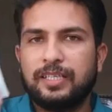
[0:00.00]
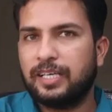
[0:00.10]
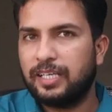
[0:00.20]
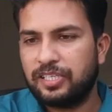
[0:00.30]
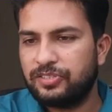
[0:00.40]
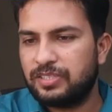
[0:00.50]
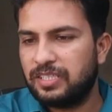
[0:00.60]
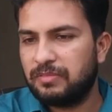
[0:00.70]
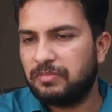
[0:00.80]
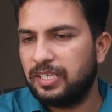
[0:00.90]
ये खाने की चीज़
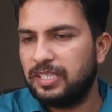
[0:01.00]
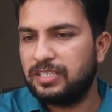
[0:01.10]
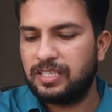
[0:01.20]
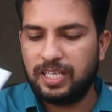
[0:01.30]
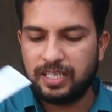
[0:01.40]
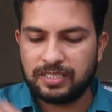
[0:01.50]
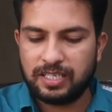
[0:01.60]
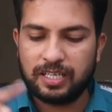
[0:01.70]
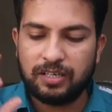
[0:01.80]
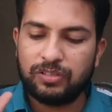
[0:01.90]
नहीं है मेरे भाई ये सिलिका
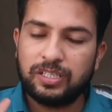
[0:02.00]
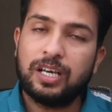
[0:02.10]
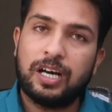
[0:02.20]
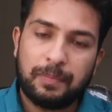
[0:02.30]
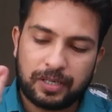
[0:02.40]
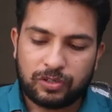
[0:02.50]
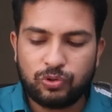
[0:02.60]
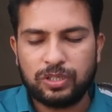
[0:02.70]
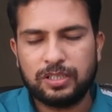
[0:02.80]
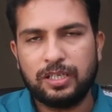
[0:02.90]
जेल है और ये आप
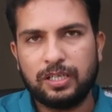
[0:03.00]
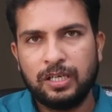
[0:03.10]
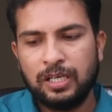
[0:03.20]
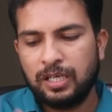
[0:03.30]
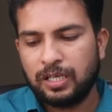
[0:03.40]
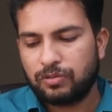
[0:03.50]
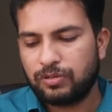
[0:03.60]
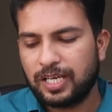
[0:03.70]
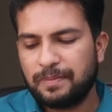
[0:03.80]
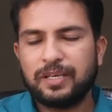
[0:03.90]
रखो अंदर
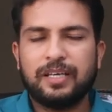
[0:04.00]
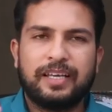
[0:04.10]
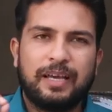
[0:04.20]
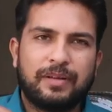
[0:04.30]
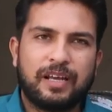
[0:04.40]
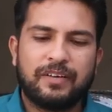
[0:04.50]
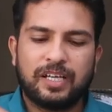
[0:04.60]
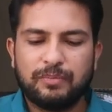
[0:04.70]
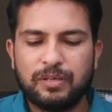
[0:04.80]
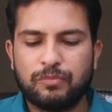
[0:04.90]
क्योंकि आपके कैमरा
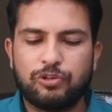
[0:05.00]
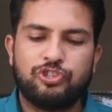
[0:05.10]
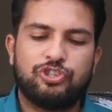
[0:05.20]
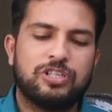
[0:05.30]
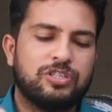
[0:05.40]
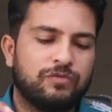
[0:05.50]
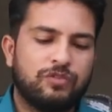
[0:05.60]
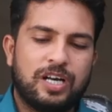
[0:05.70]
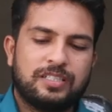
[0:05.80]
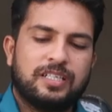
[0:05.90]
वगैरह में मॉइस्चर जो
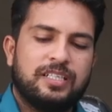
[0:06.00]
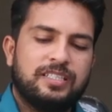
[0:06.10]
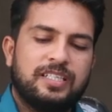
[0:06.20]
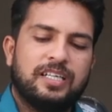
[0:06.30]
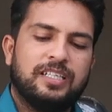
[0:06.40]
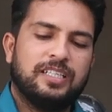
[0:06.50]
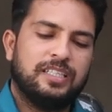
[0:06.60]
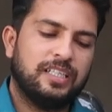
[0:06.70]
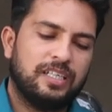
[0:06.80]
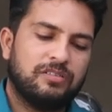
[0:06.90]
वो आसानी से आने
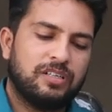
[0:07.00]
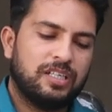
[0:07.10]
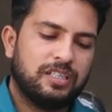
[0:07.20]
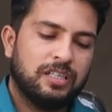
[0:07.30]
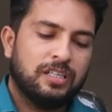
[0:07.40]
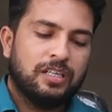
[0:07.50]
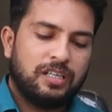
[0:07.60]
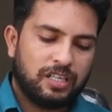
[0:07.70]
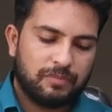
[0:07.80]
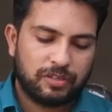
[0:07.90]
नहीं देगा और
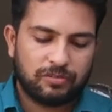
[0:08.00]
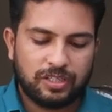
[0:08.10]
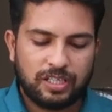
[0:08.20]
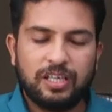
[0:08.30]
अगर इनमें कोई